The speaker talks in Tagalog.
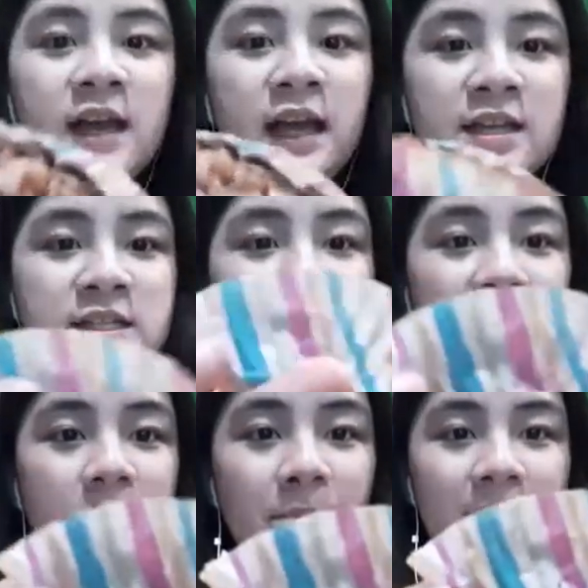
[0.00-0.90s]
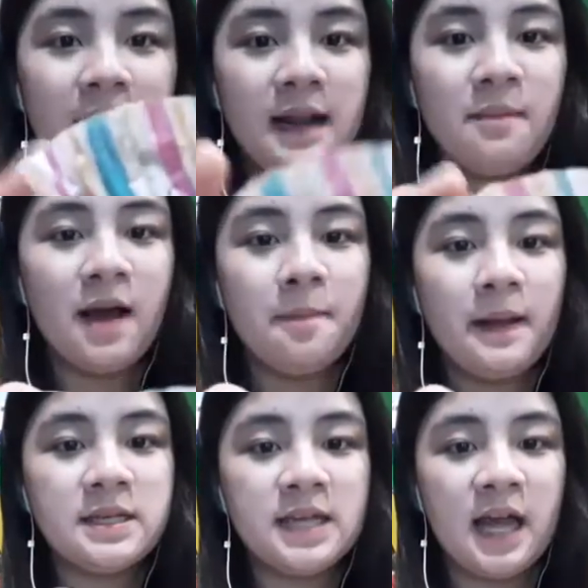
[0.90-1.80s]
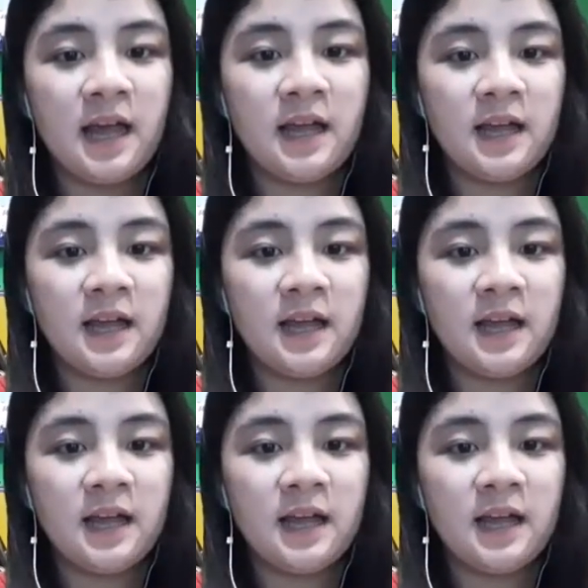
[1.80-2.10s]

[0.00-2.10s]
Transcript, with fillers: ganyan siya kakapal. Makapal siya.